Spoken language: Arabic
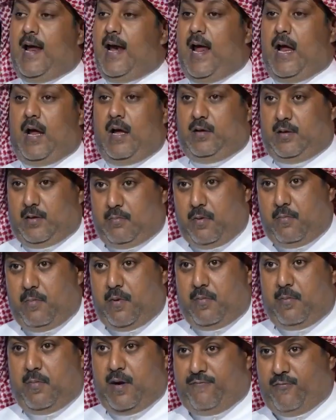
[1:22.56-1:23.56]
لا لا
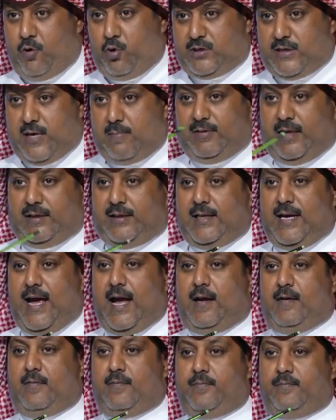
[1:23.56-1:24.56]
من فلوسك بتعطيني
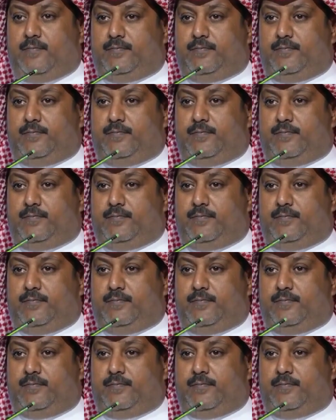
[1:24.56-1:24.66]
اياها